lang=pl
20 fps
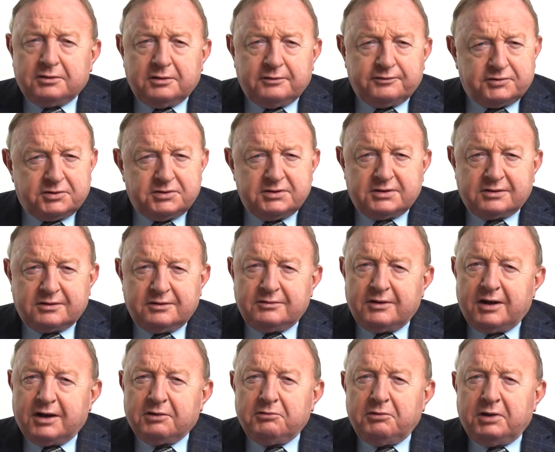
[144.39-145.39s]
to wszystko
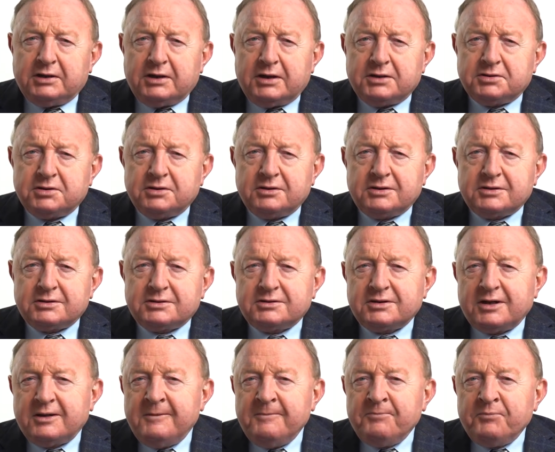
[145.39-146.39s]
nakłada się
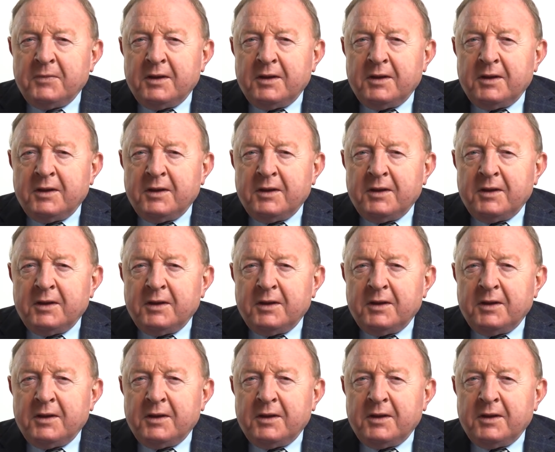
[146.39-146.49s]
jeszcze